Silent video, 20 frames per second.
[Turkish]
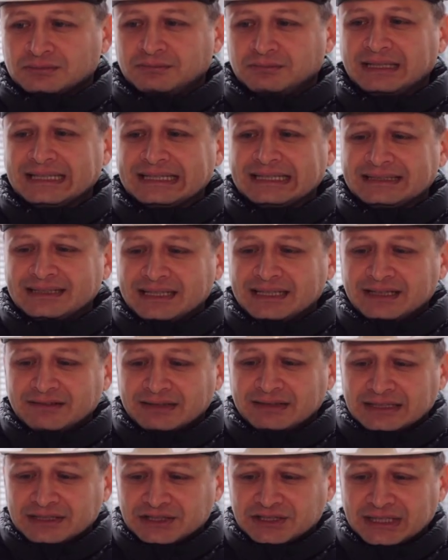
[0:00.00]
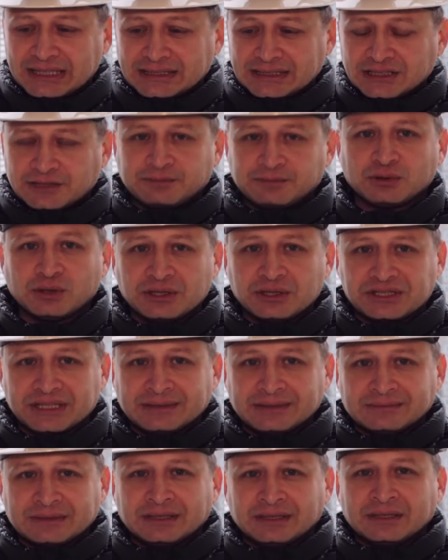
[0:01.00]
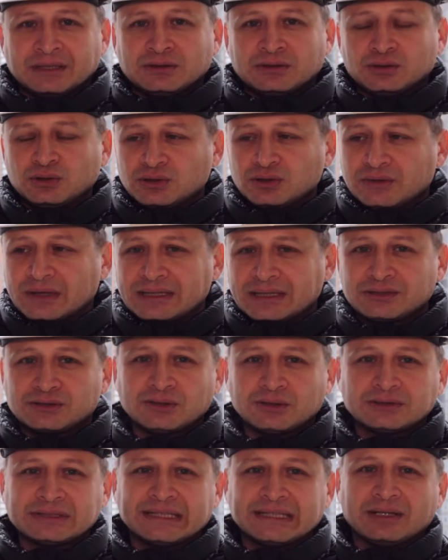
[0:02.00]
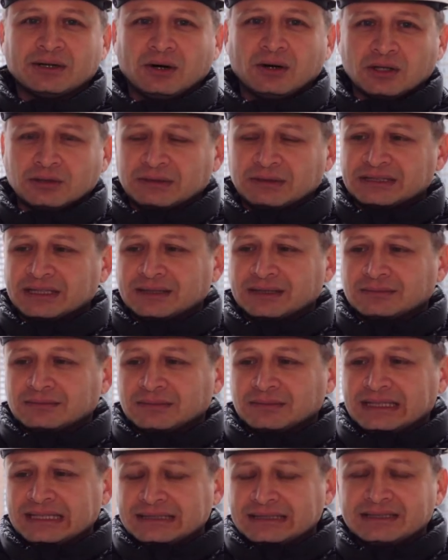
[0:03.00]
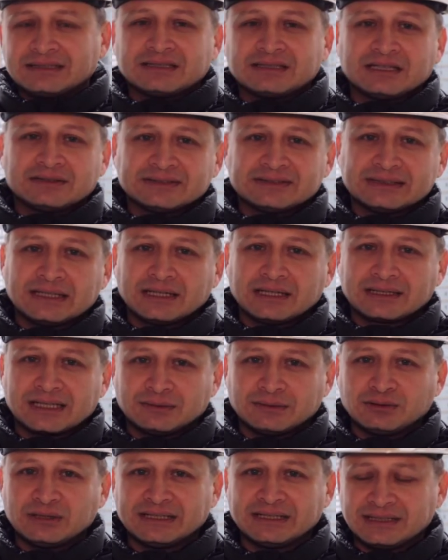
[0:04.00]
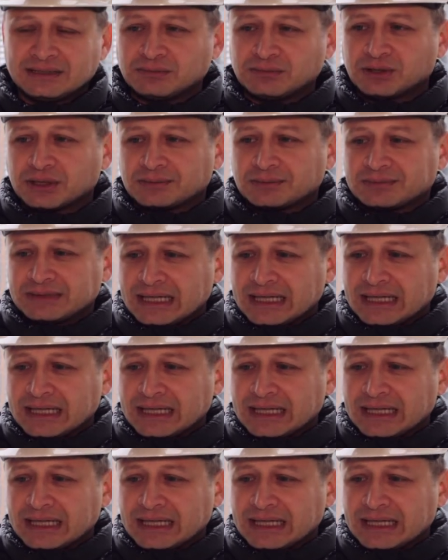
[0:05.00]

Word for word: belediyeye vereceğiniz proje üniversite onayı olmadan belediye tarafından kabul edilmiyor.